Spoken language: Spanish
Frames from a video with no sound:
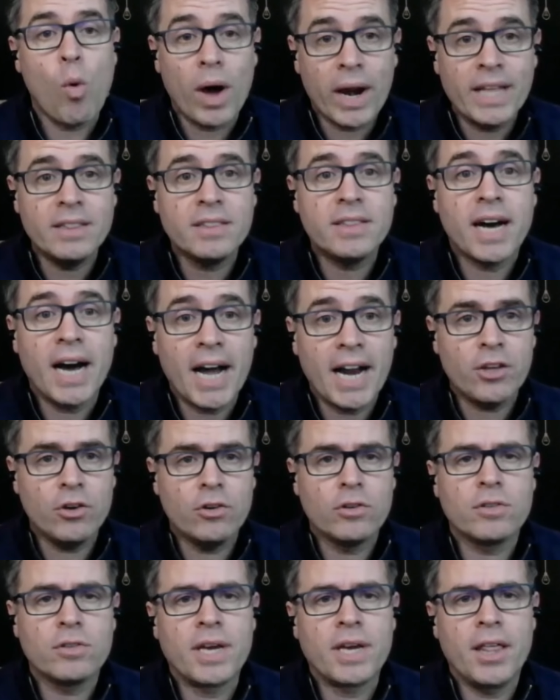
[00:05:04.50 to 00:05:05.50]
40
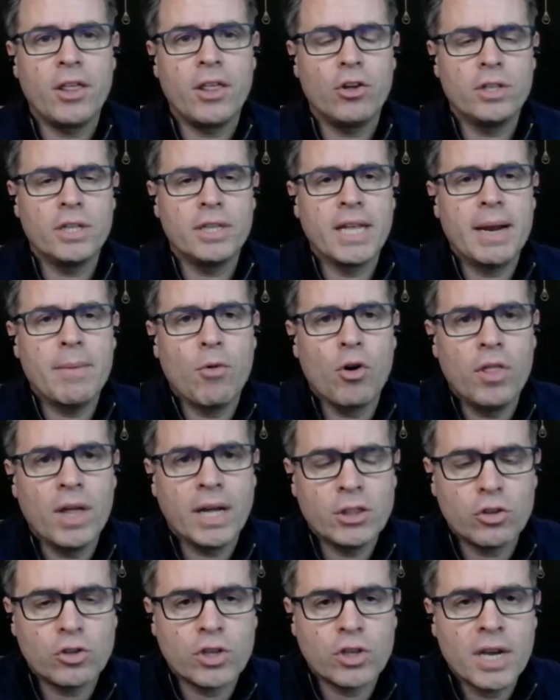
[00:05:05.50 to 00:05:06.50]
años, que es de donde
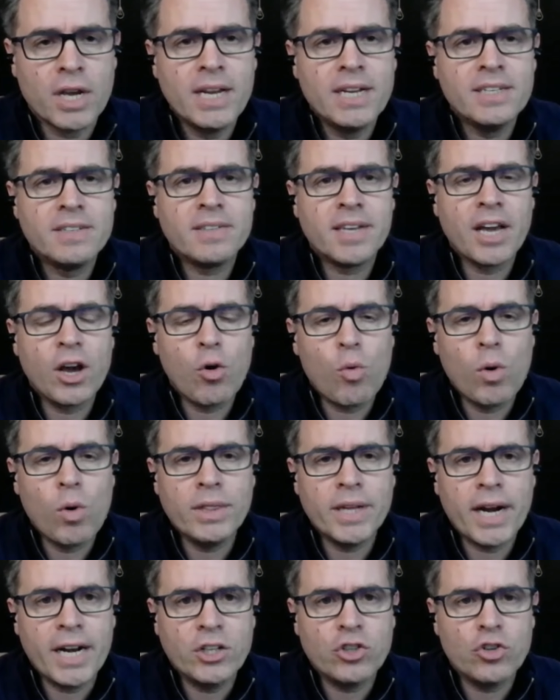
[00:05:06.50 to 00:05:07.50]
tenemos datos, se
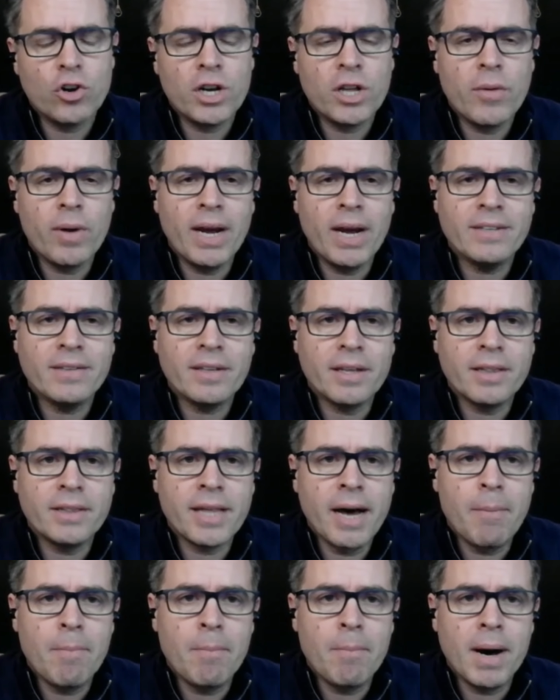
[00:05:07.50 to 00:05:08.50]
encuentra en esos
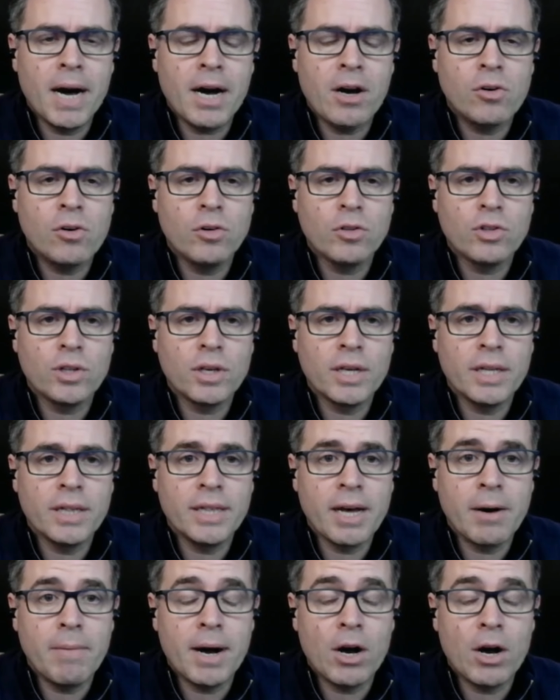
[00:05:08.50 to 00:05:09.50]
niveles tan bajos,
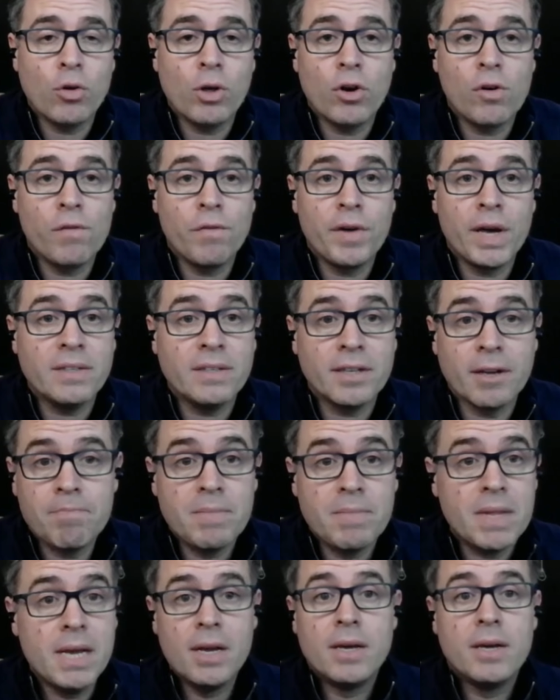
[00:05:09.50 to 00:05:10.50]
tan bajo de
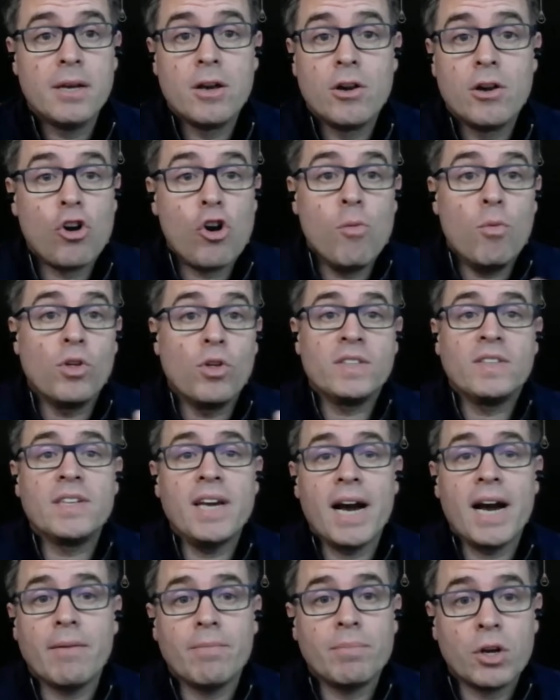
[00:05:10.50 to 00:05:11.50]
confianza. como
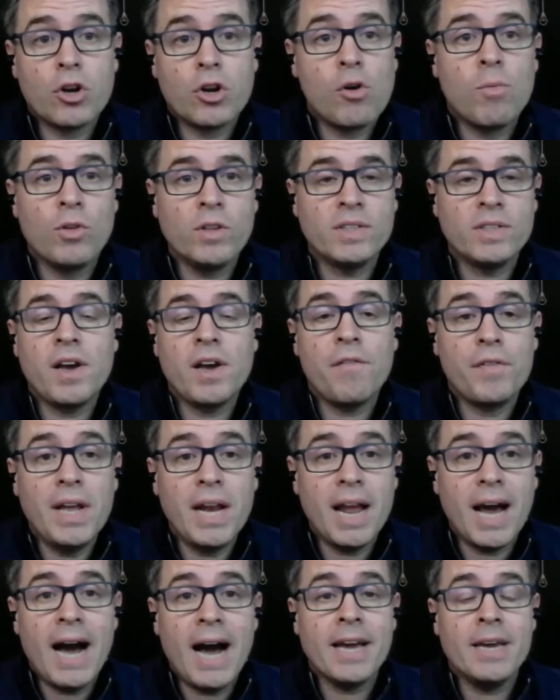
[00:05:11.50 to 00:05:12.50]
decía
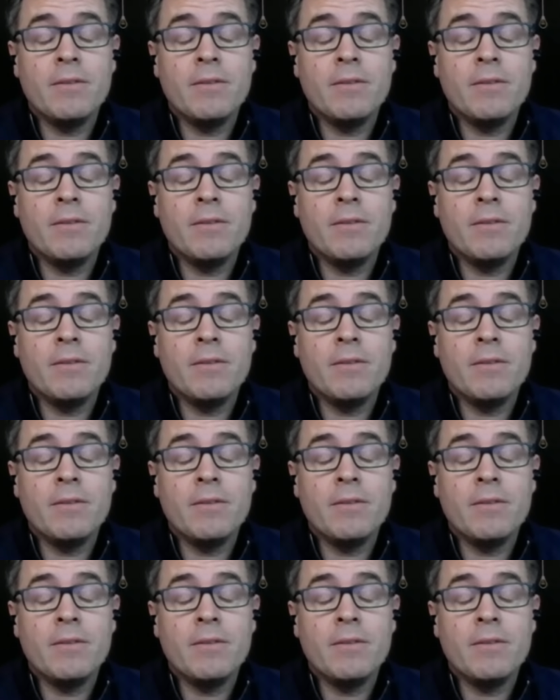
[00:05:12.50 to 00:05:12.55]
Phil,